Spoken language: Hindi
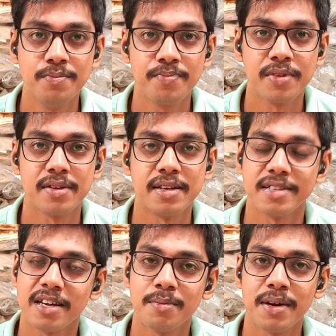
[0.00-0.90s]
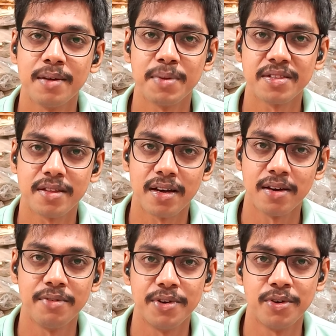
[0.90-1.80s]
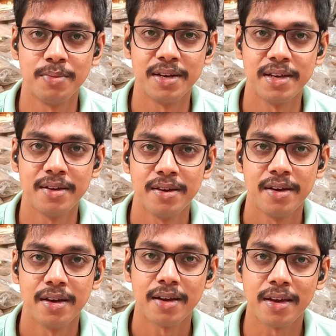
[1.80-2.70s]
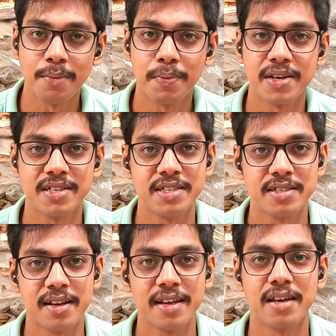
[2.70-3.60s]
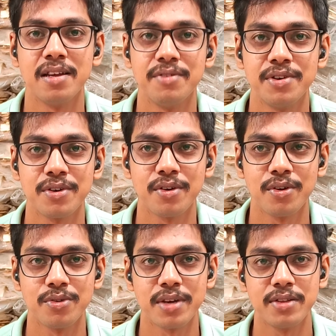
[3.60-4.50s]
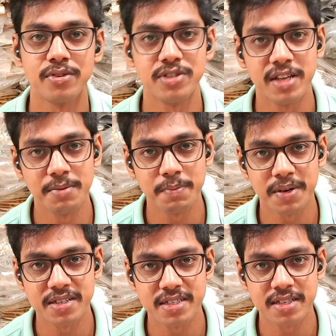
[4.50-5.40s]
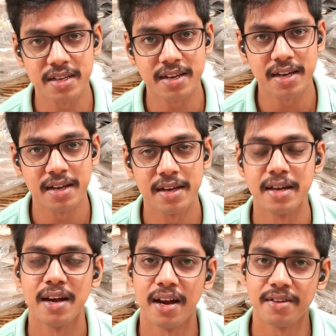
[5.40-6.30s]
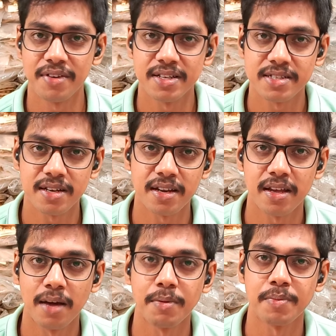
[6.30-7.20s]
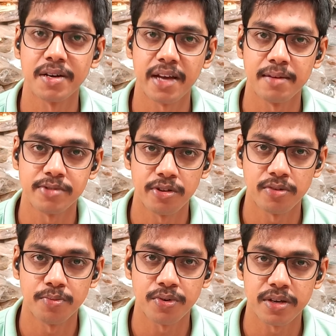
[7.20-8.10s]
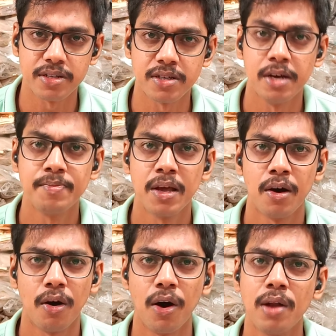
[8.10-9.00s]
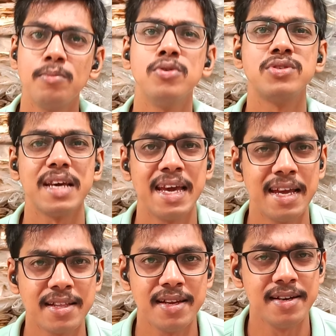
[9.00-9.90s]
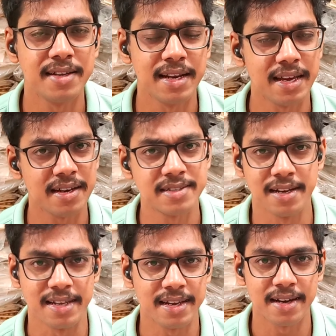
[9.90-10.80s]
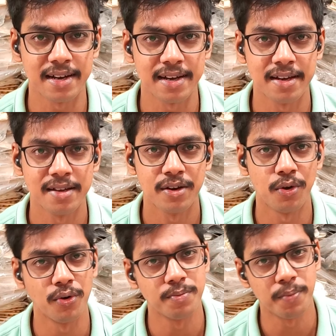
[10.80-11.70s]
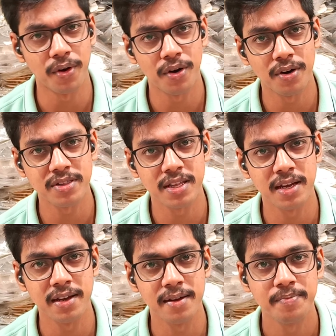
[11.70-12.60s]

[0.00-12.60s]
हूँ जैसा कि मैंने बताया वीडियो में ही की परचेस करने के लिए वीडियो कॉल होता है तो जिन्हें भी परचेज़ करना है एडवांस करके आप अपना टाइम स्लॉट बुक कीजिए ऑलमोस्ट एक दिन डिले का चल ही रहा है लोड बहुत है